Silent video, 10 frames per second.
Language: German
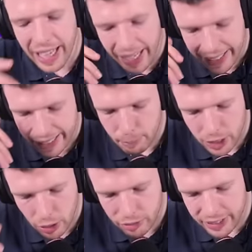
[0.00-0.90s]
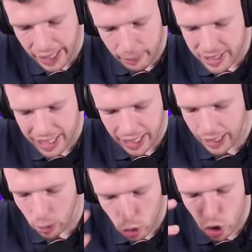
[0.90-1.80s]
Ich habe mich auf jedem dieser
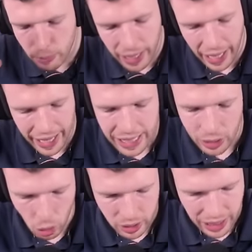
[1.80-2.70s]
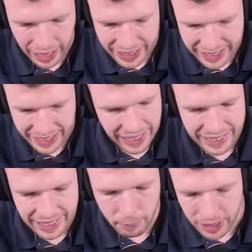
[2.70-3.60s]
Accounts schon mal eingeloggt nach diesen ganzen
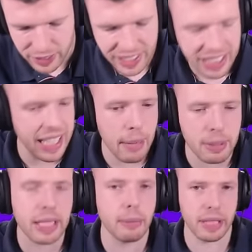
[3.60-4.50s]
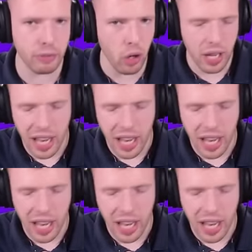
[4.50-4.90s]
Updates. Was labert der mich voll?